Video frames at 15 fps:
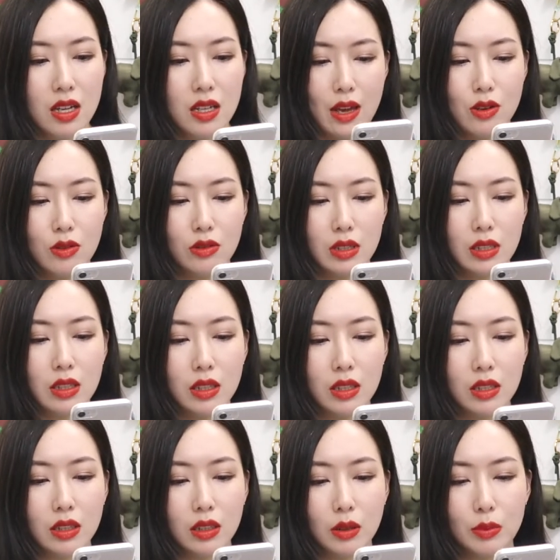还有一
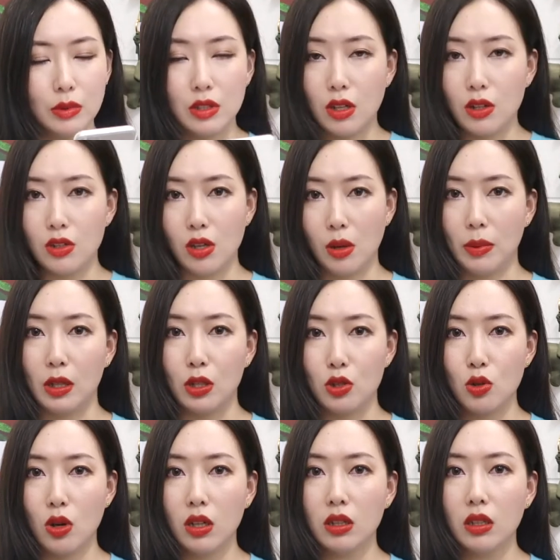个比较小瓶
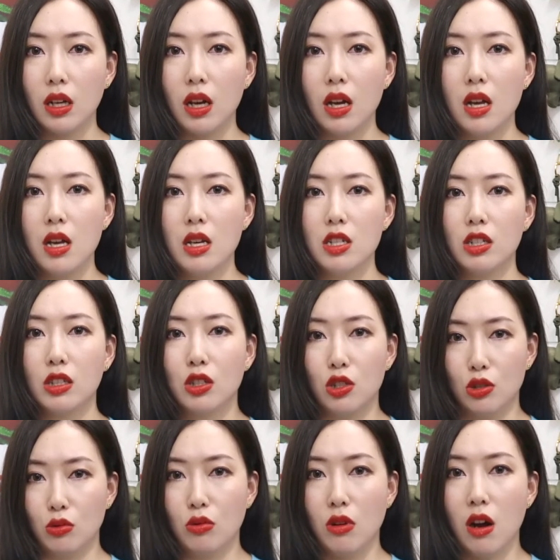装的这个
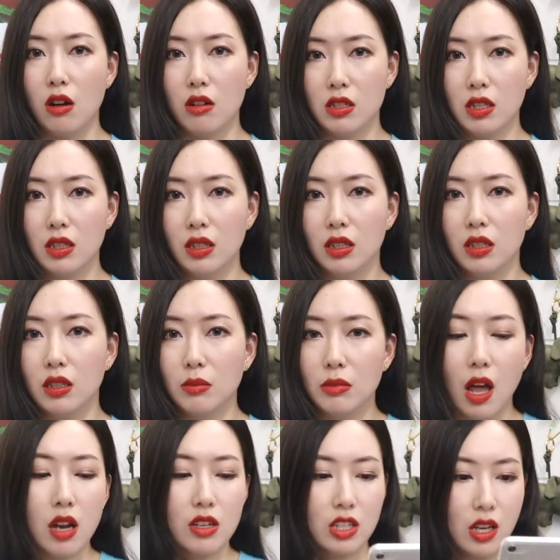十五毫升的 d e r
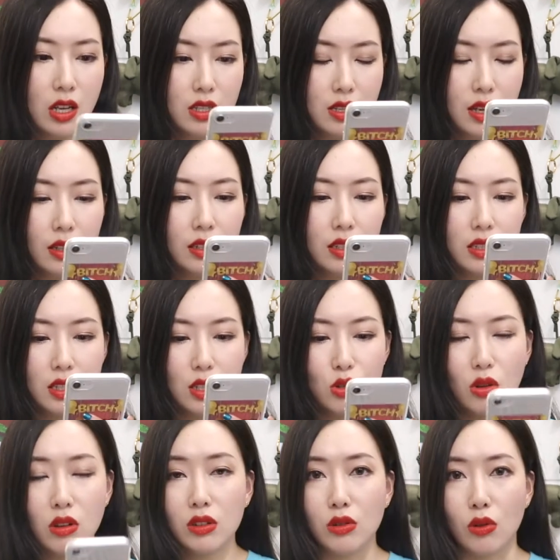m a l o g i c a 家的卸
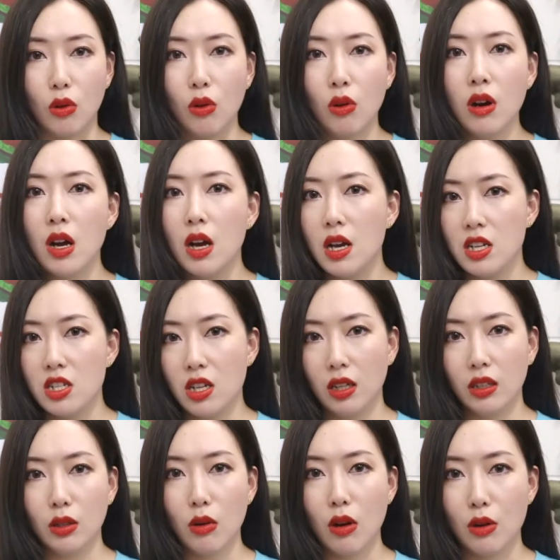妆油，这
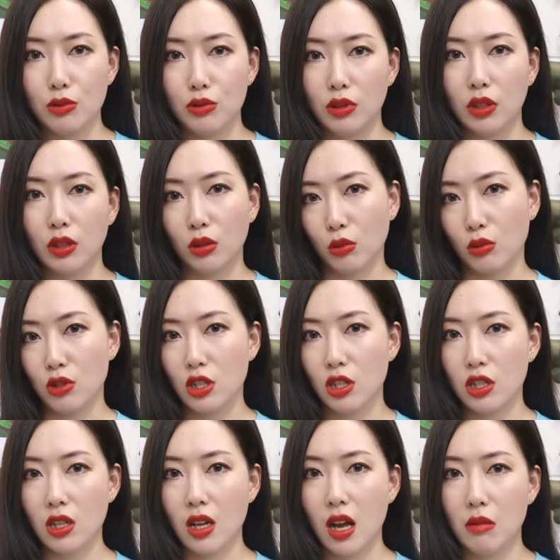样的话我就可以同时
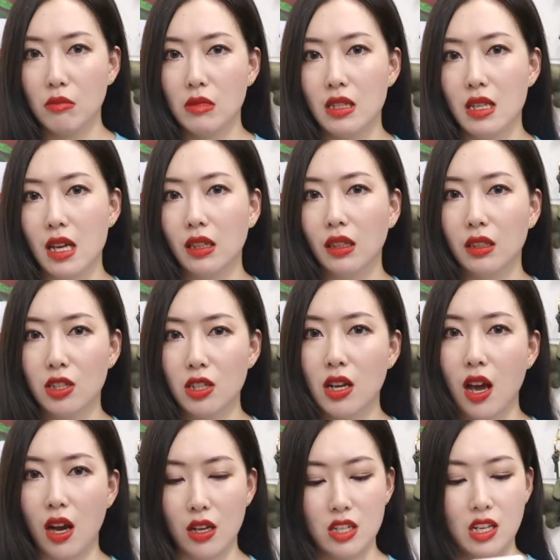试到他们家的这
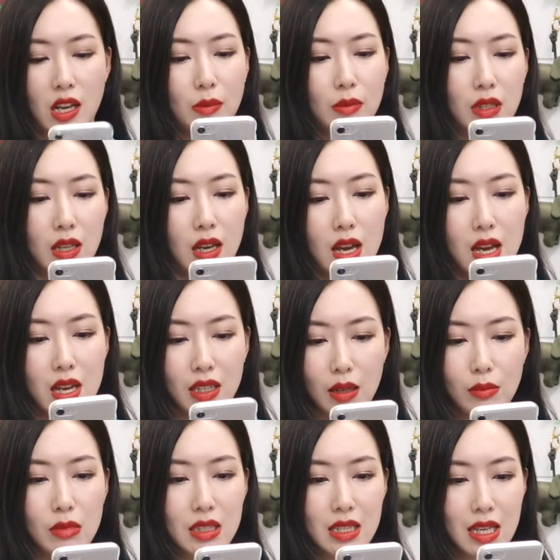两个产品，
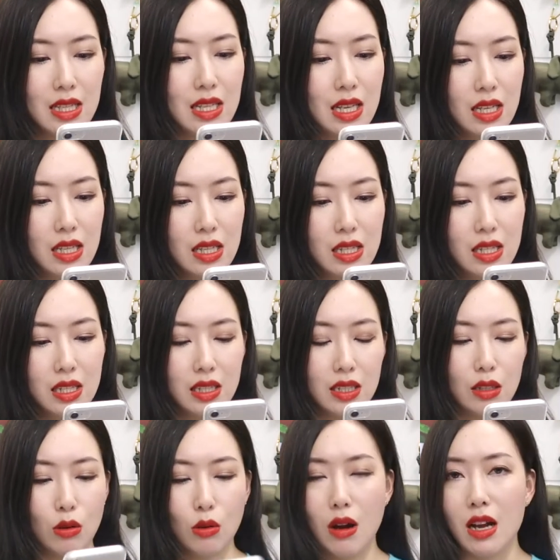他们加在一起
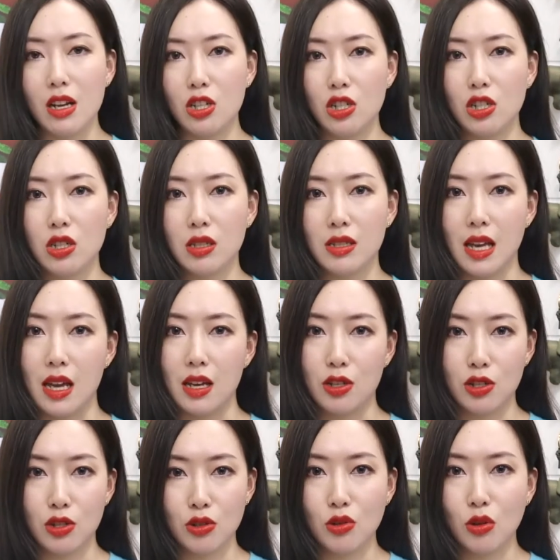的话是才
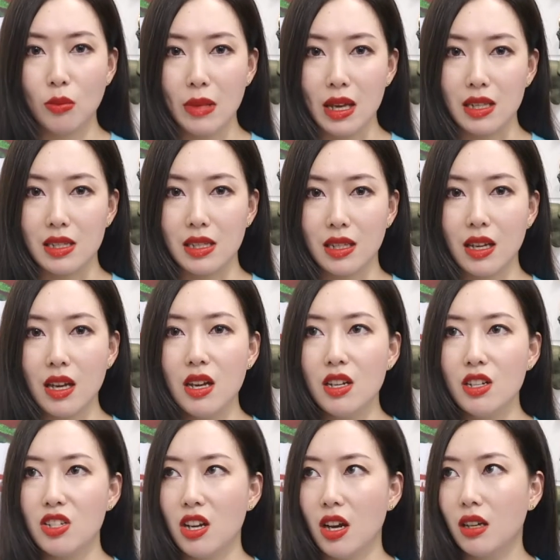十九美金，
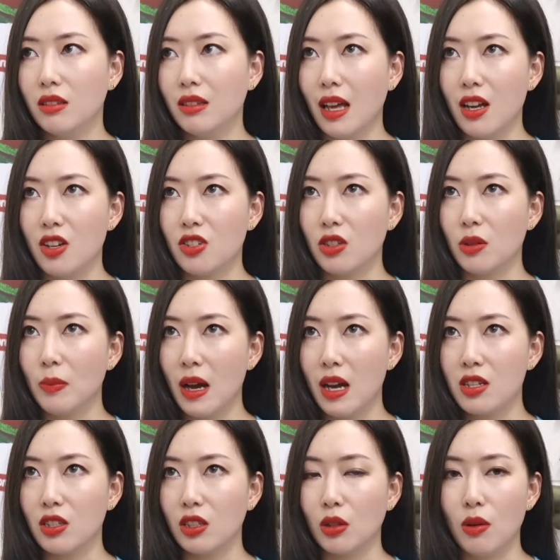这样打折八
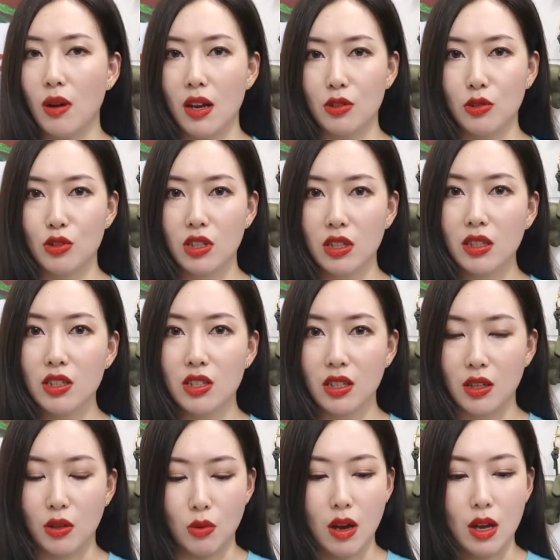折的话。就真的是
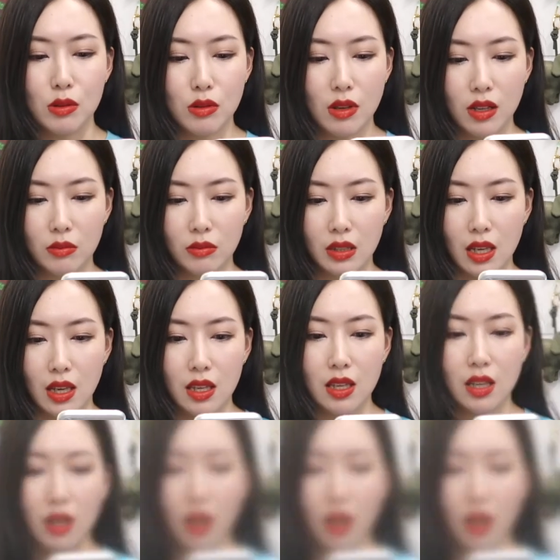很划算、很便宜